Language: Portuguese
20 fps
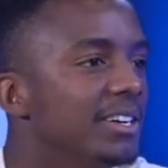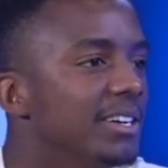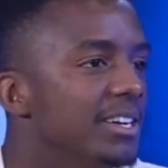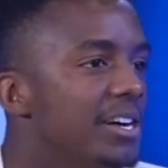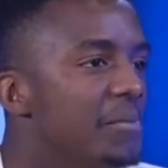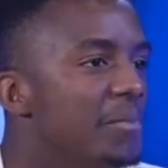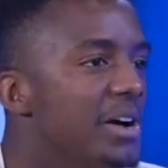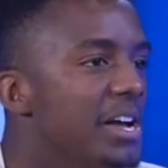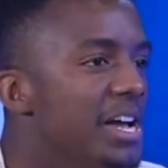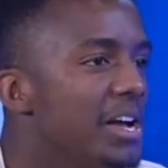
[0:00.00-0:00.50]

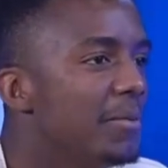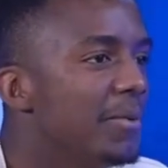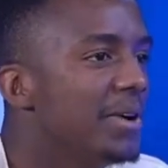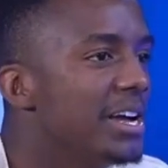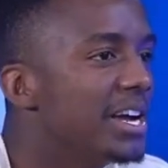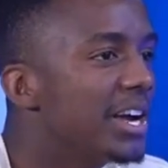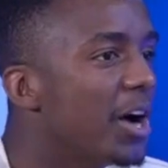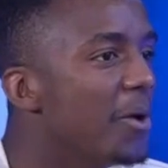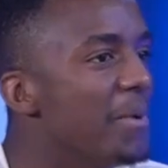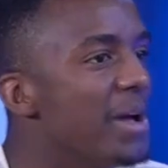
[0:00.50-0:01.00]
Amanhã,
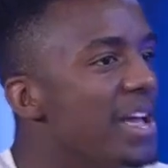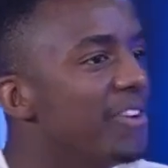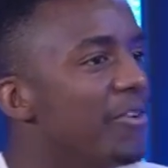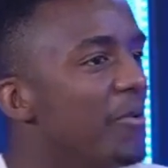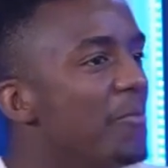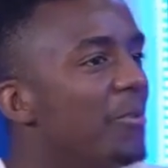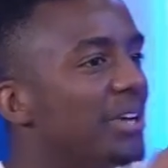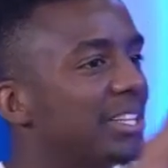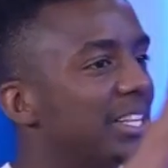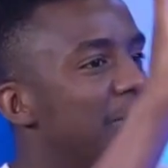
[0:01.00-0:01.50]
amanhã, calma aí,
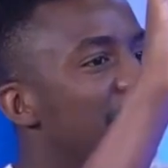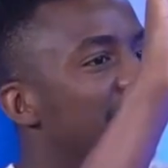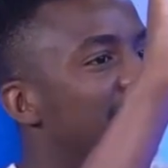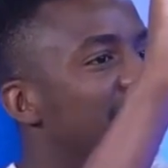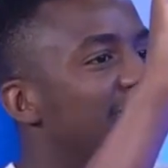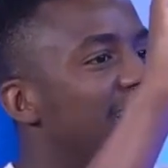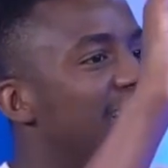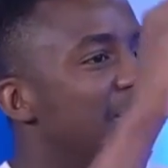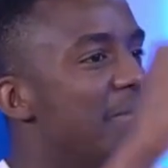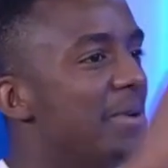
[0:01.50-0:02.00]
vamos botar mais
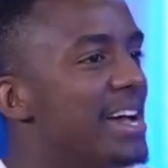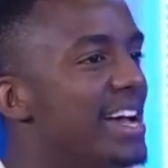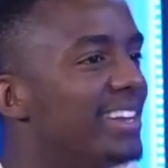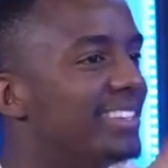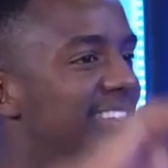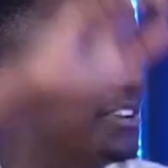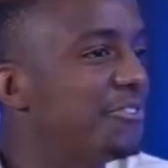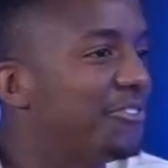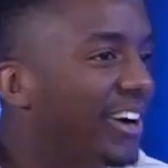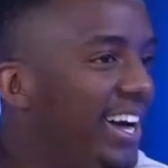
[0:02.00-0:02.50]
tarde. Amanhã
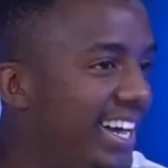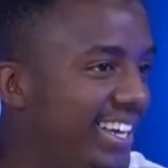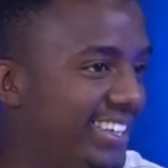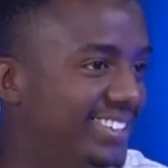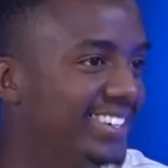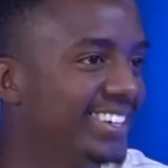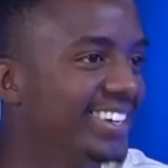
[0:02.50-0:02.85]
você é faz.